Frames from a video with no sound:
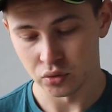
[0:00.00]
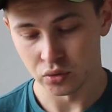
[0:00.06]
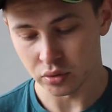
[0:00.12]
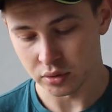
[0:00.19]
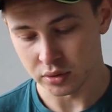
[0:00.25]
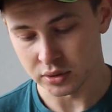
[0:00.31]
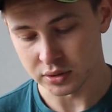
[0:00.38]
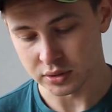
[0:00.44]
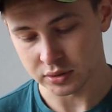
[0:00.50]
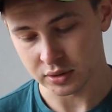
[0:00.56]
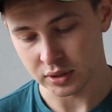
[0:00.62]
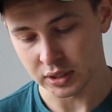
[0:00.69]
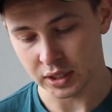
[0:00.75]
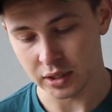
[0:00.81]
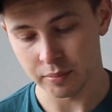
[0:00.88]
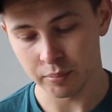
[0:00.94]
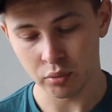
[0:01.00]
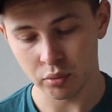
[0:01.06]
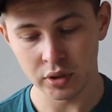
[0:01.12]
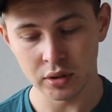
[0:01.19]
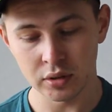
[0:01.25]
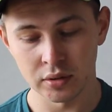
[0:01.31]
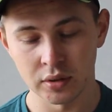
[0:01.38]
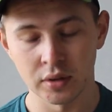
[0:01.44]
То есть, как я
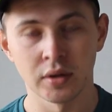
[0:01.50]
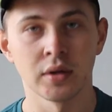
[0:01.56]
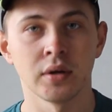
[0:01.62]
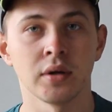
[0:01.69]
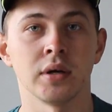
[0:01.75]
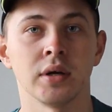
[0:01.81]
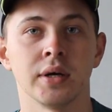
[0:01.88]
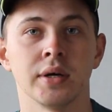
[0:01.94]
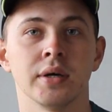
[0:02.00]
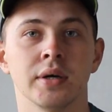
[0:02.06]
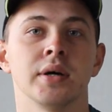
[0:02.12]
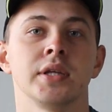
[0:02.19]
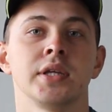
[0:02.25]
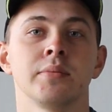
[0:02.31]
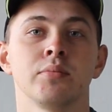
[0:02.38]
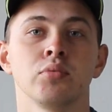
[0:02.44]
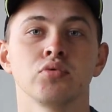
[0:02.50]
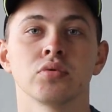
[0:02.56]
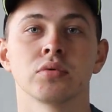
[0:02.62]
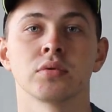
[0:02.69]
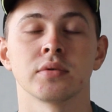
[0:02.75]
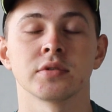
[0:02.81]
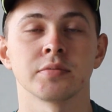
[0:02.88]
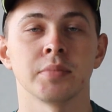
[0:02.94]
понял, э, они
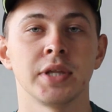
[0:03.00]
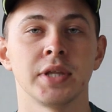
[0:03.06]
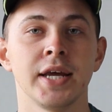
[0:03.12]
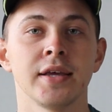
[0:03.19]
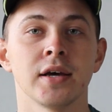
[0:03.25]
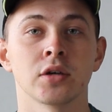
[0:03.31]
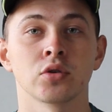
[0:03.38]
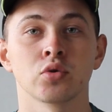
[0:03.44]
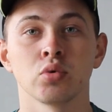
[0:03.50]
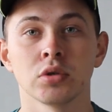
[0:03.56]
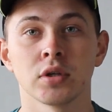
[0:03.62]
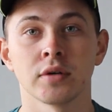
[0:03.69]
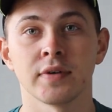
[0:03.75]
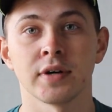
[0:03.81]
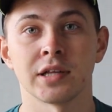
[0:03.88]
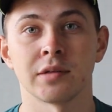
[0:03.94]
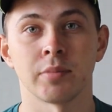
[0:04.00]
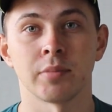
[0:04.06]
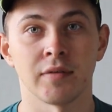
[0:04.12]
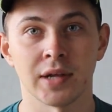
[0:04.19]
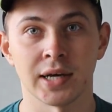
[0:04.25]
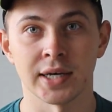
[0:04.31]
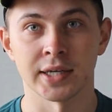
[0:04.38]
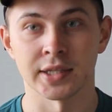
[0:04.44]
будут смотреть, откуда вы
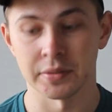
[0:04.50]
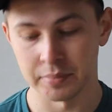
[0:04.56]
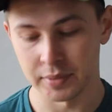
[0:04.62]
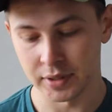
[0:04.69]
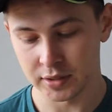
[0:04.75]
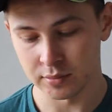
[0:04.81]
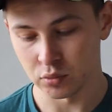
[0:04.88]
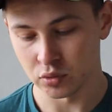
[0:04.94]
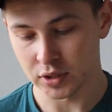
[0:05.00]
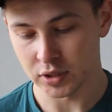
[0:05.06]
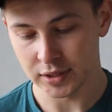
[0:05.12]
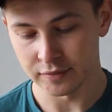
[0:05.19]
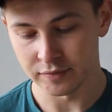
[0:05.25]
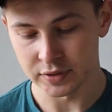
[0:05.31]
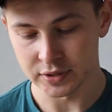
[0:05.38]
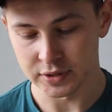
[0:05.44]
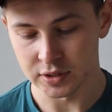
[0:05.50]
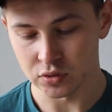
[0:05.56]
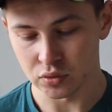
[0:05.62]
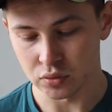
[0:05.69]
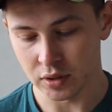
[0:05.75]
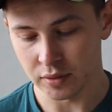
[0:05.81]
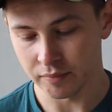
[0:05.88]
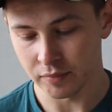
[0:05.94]
отправляете, поэтому надо ввести
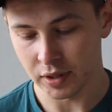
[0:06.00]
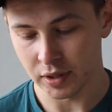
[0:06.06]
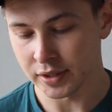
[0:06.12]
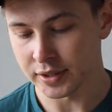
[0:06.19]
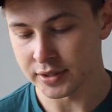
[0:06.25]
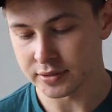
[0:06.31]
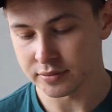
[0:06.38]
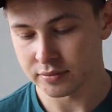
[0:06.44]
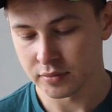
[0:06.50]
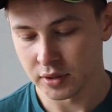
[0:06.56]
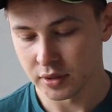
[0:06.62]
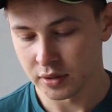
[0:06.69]
сюда адрес.